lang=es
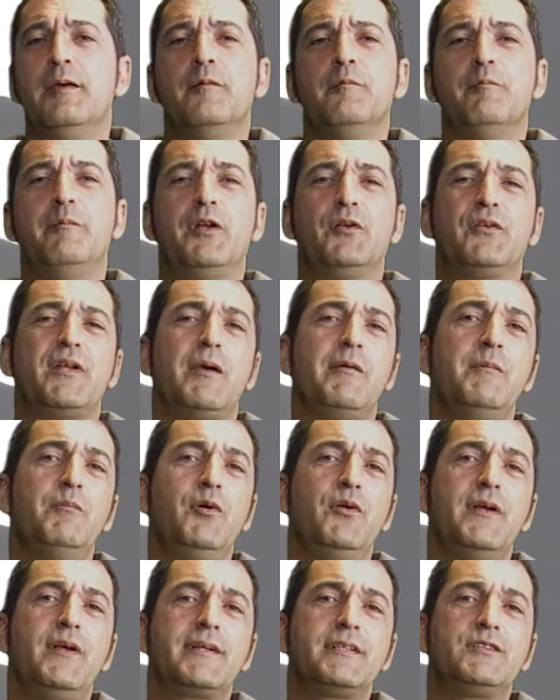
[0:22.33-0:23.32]
Pero también
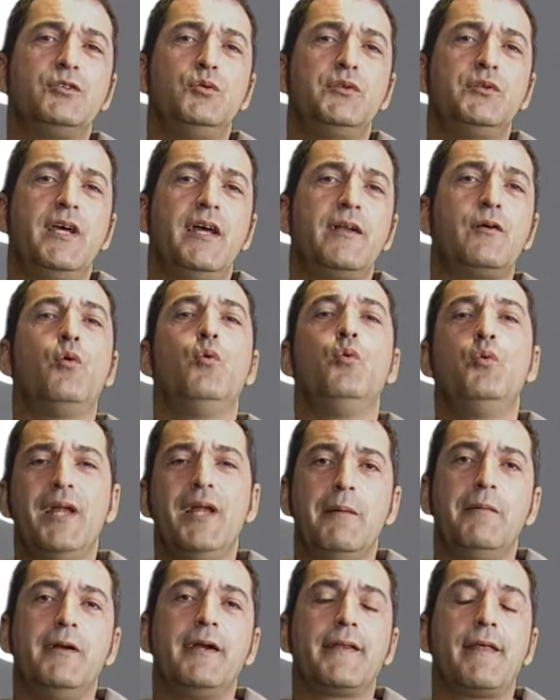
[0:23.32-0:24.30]
puede resultar
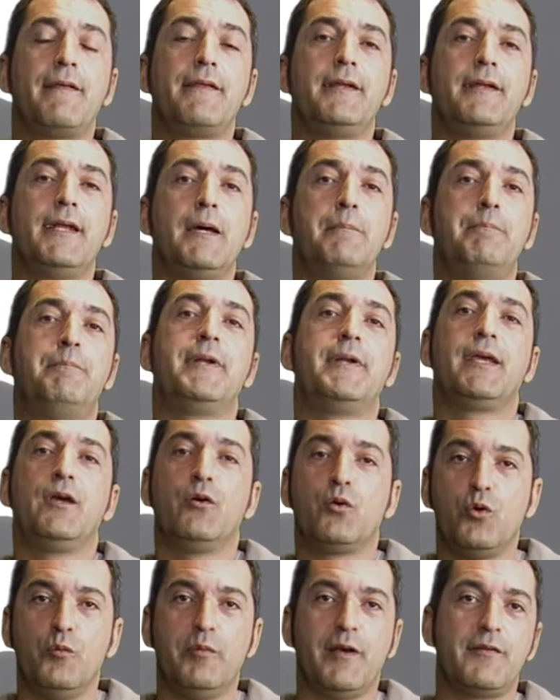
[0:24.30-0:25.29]
una verdadera
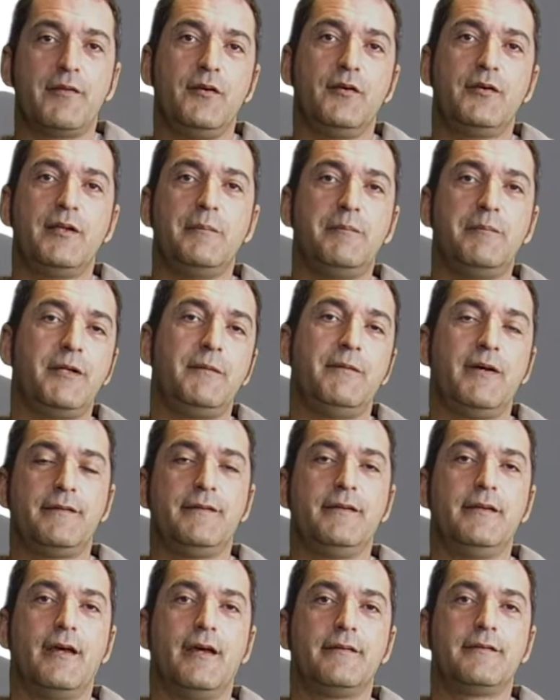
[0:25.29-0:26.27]
preocupación de
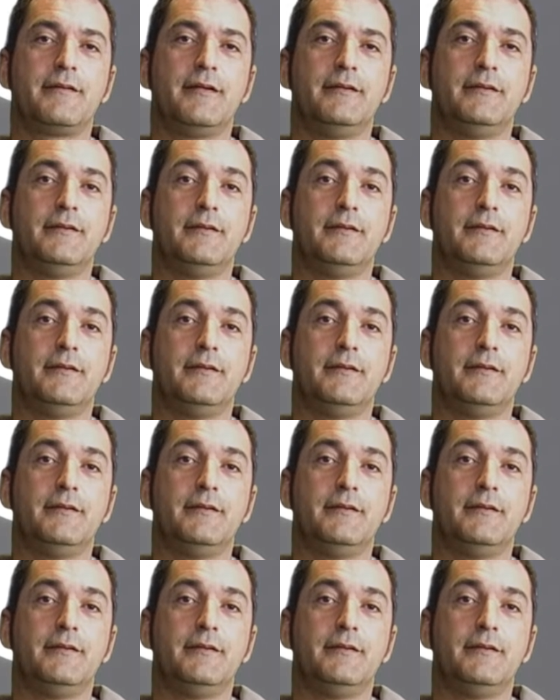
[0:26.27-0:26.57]
privacidad.